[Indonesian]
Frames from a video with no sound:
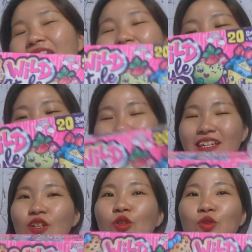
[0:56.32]
Dan ini
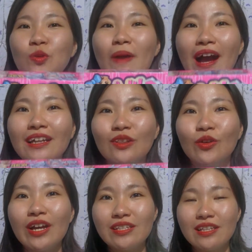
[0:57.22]
lucu banget loh
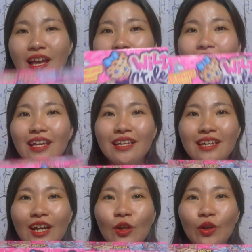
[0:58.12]
guys. Ini
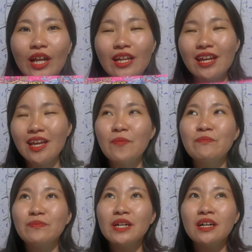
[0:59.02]
kalau kalian yang
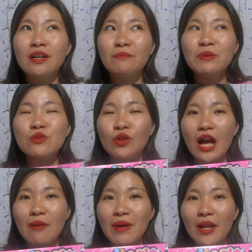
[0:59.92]
uh,
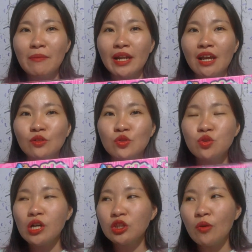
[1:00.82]
penyuka barang-barang lucu
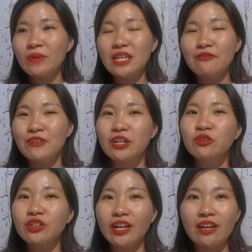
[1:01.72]
atau mini
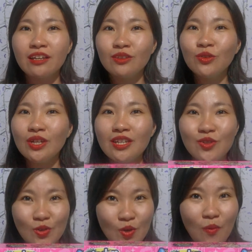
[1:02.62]
figur kayak gitu, ini
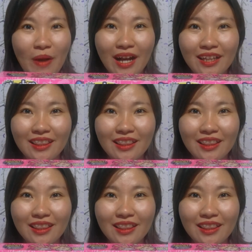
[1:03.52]
cocok banget.